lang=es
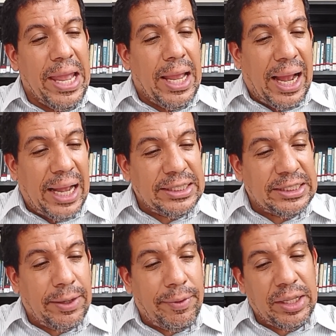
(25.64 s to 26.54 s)
Al de
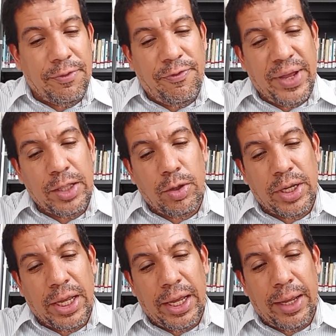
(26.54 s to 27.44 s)
saber en efecto
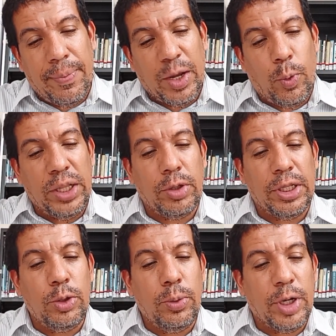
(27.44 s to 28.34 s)
que me cuento en
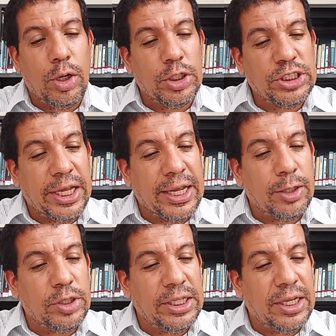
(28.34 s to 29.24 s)
el número de los gen que
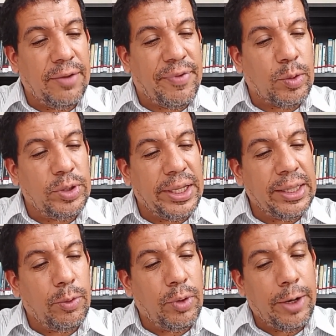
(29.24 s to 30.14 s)
no tienen la facultad de
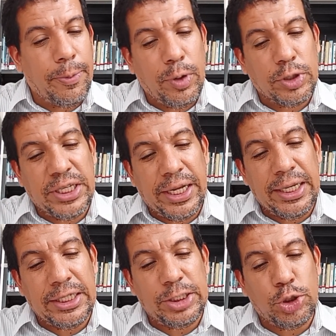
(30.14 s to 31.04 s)
volar por los
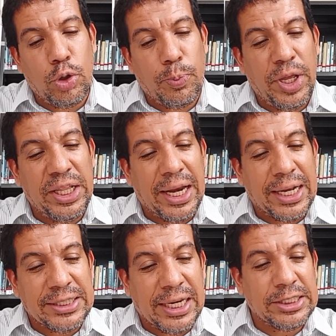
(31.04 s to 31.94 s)
aires y solo pueden
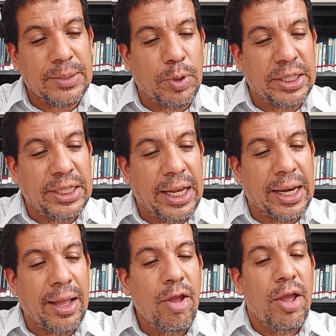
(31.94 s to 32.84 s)
arrastrarse por la
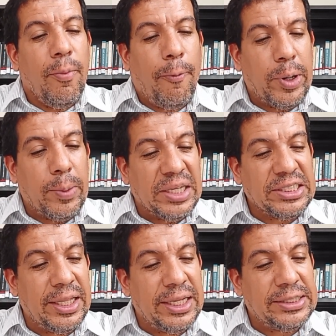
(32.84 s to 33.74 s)
tierra, por más que
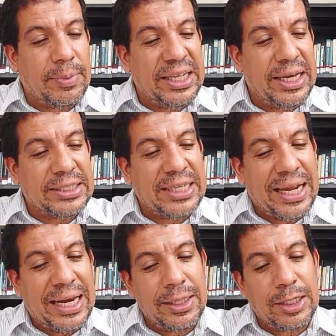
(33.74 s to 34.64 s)
de esta manera sea
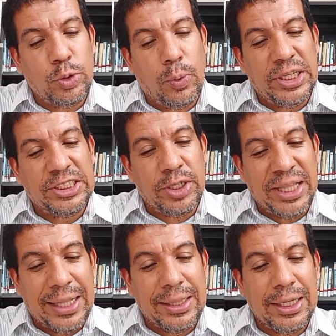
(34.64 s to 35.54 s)
grande su
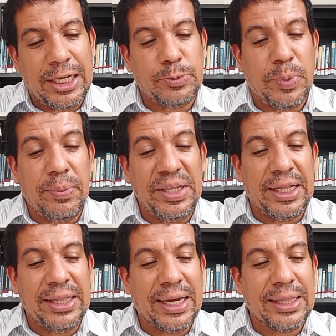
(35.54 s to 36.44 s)
velocidad y les
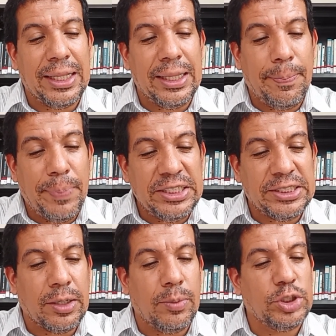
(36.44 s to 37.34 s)
permitan dar tan deprisa
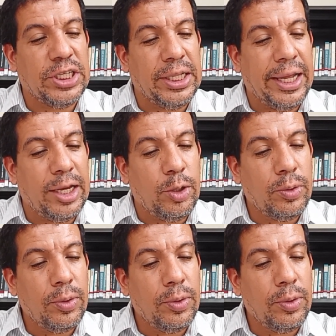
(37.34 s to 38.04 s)
como los gen aéreo.